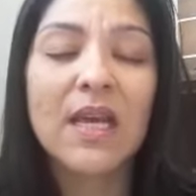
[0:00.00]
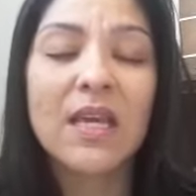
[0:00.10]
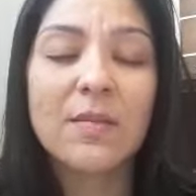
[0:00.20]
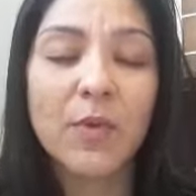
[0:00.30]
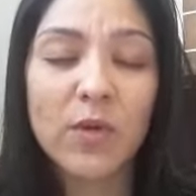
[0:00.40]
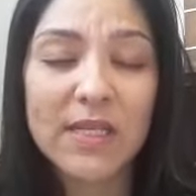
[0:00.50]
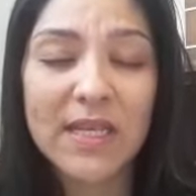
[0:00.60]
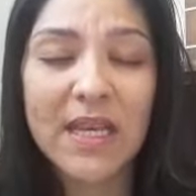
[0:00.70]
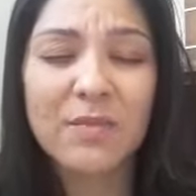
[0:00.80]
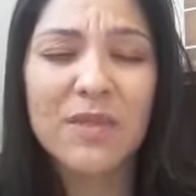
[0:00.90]
e por
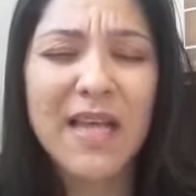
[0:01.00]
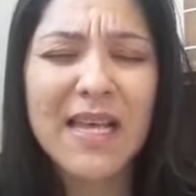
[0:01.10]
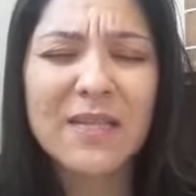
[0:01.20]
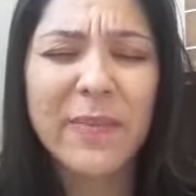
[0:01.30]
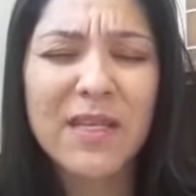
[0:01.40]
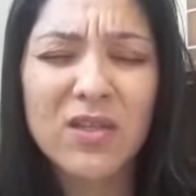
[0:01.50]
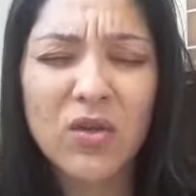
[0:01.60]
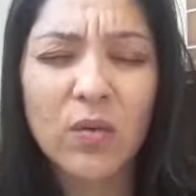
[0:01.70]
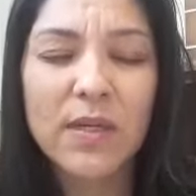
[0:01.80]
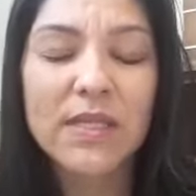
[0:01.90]
sermos as
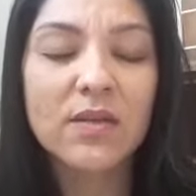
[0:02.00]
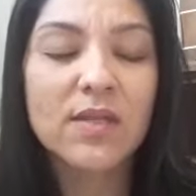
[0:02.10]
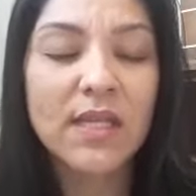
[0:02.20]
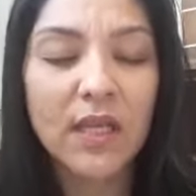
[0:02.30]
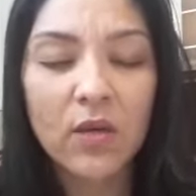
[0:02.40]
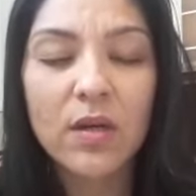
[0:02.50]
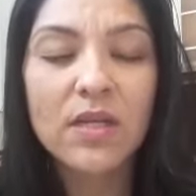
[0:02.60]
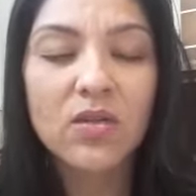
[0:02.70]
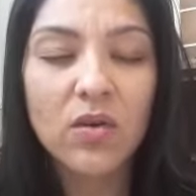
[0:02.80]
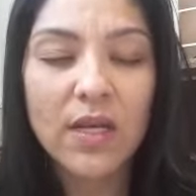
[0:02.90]
pessoas que o Senhor
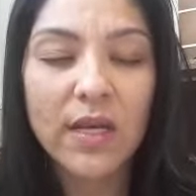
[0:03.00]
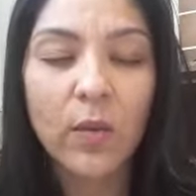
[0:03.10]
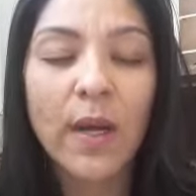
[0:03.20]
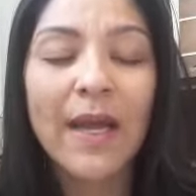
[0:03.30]
escolheu